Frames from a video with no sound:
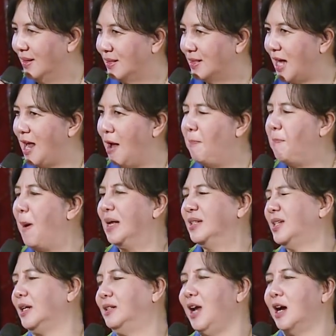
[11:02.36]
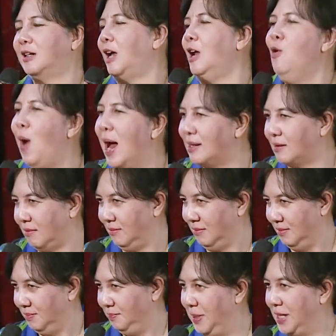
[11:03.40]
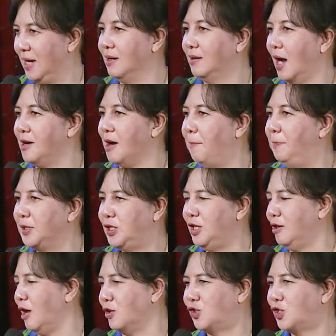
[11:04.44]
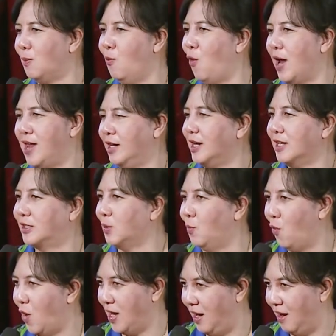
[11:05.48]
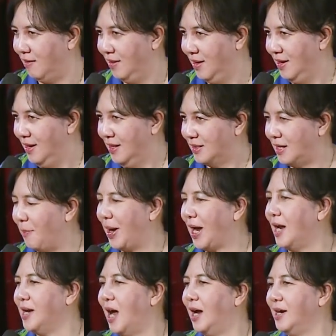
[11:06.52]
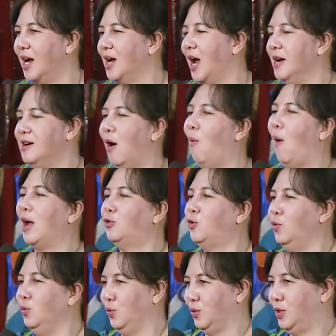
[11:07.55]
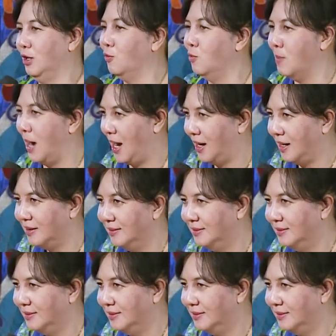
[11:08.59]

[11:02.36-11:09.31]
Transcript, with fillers: Saya paksa dia keluar. Bikin gada besi dan semuanya dan semuanya. Sampai kadang-kadang nggak ada waktu untuk di rumah.